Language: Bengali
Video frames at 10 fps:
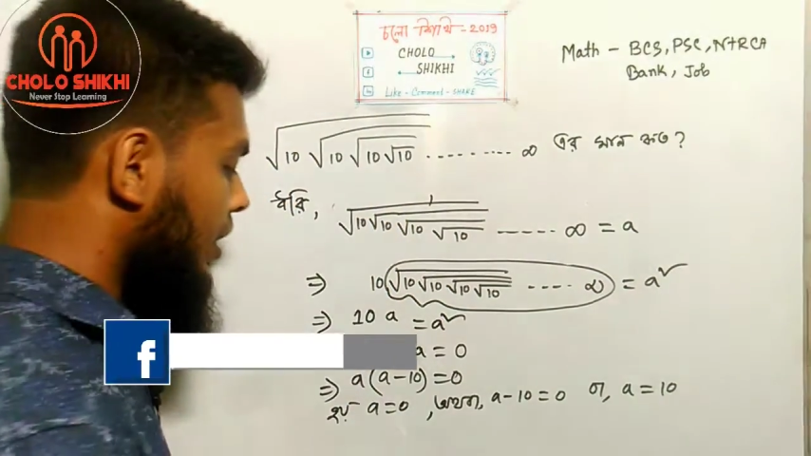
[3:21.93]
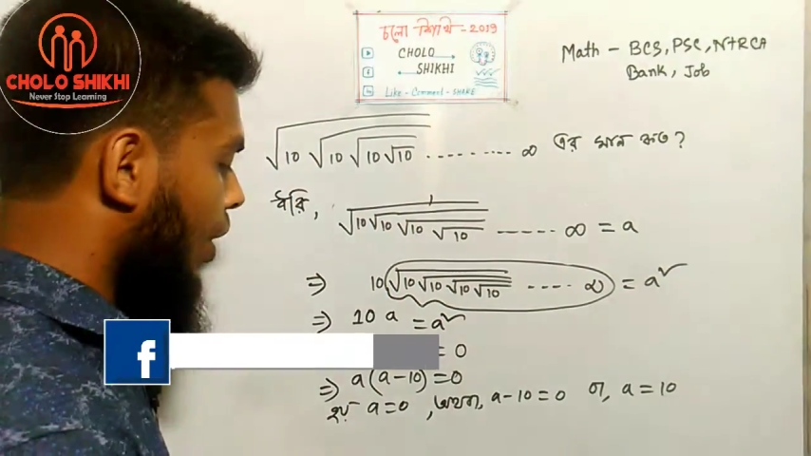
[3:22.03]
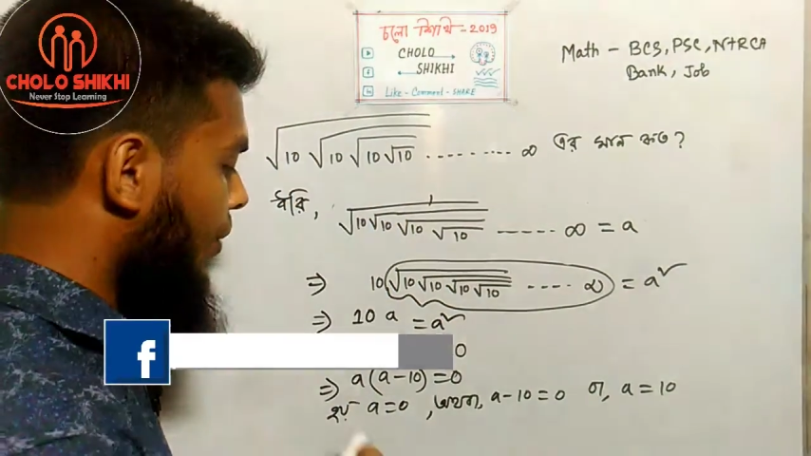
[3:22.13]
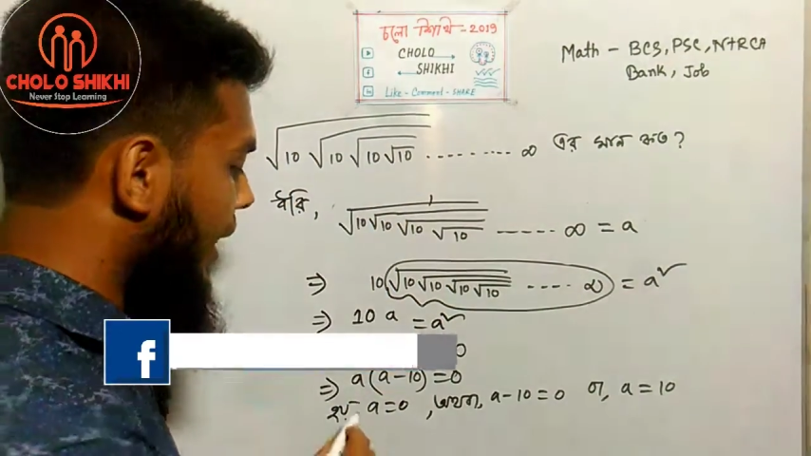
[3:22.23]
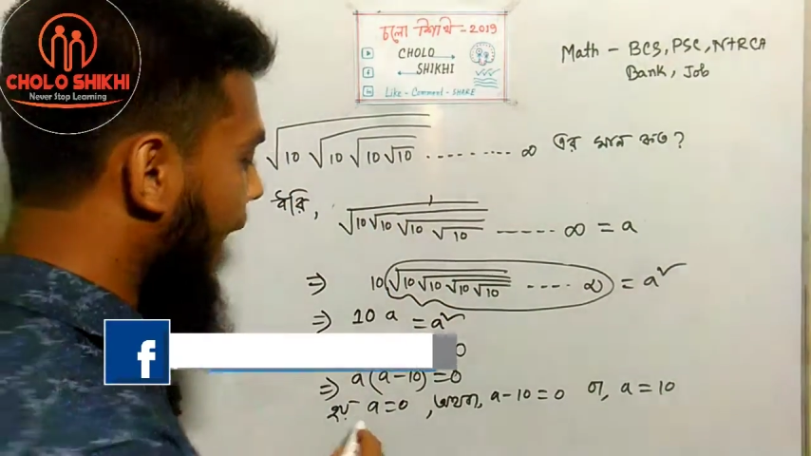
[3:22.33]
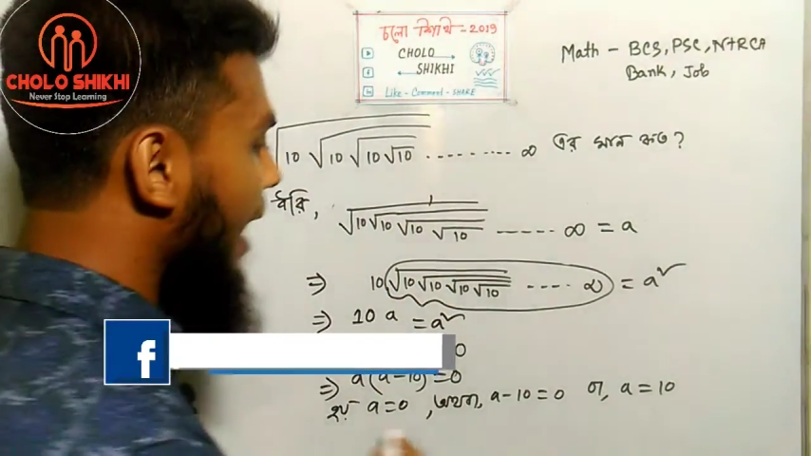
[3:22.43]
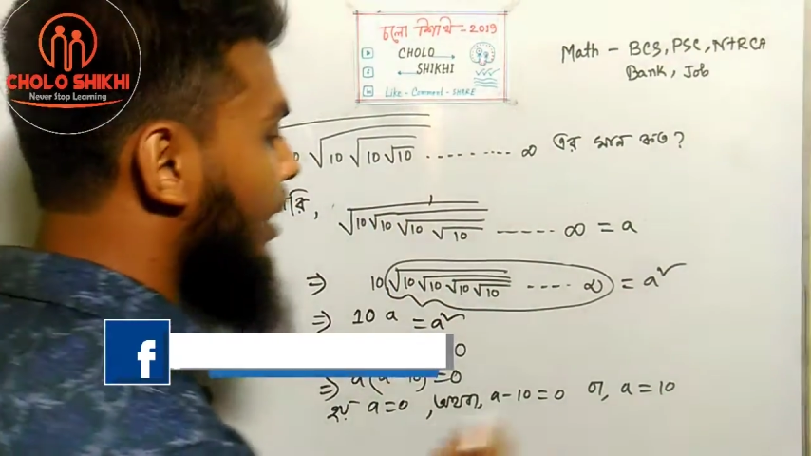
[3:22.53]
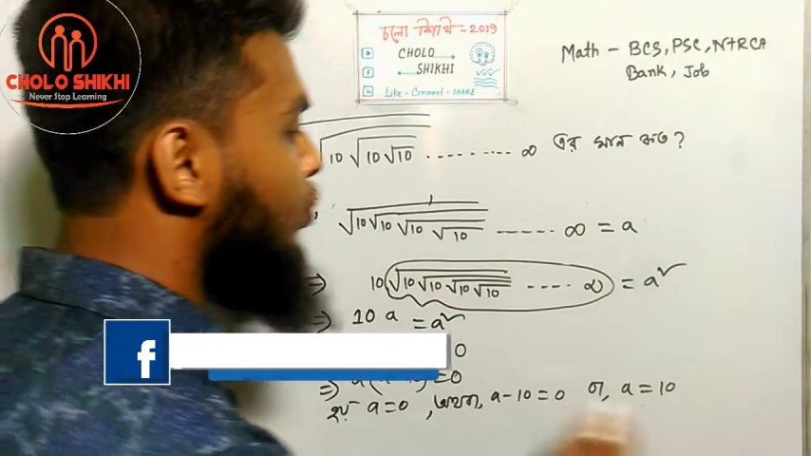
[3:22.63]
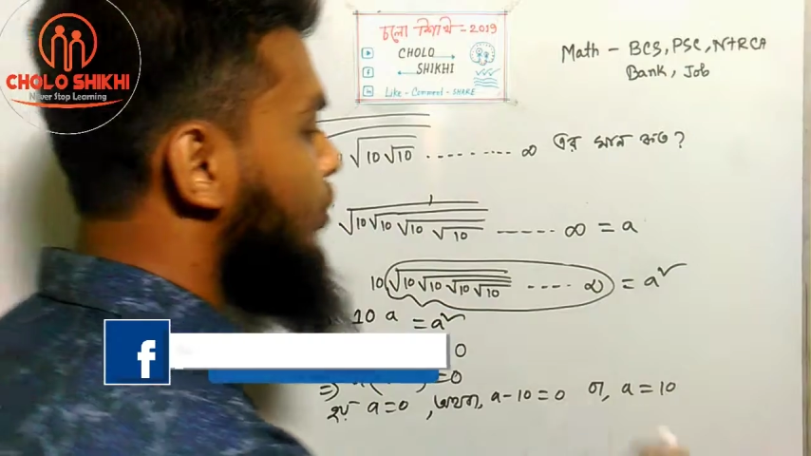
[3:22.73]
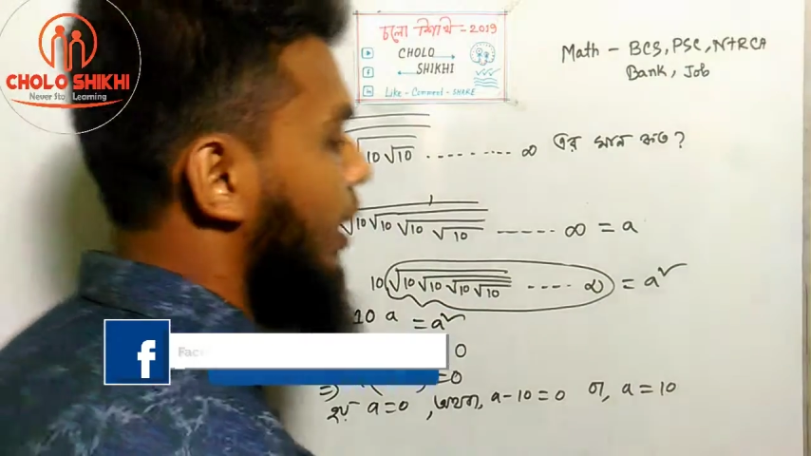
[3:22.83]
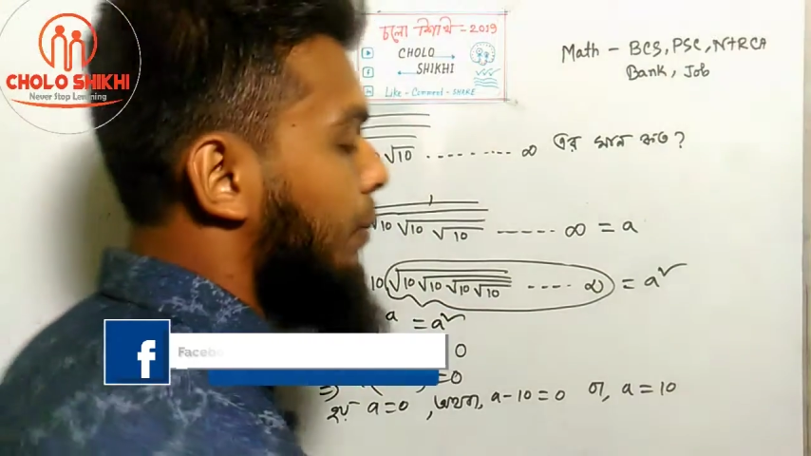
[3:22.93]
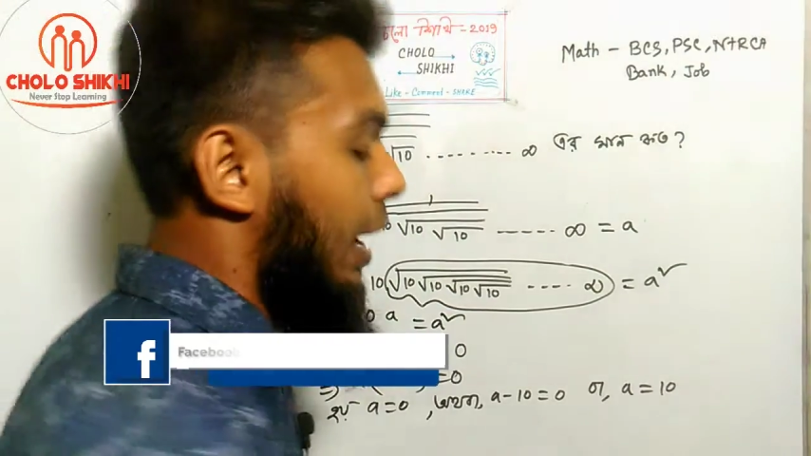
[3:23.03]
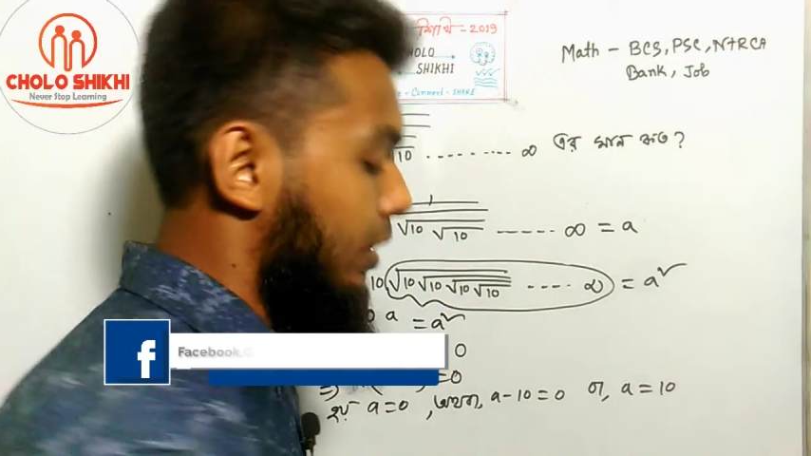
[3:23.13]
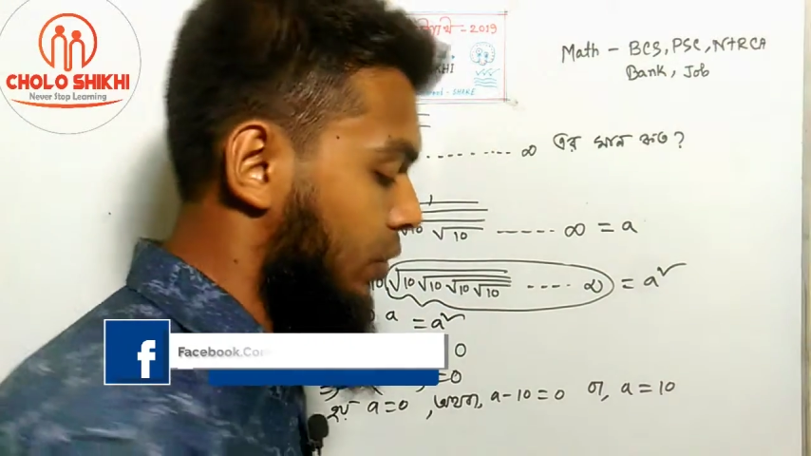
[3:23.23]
তাহলে এ এর দুইটা মান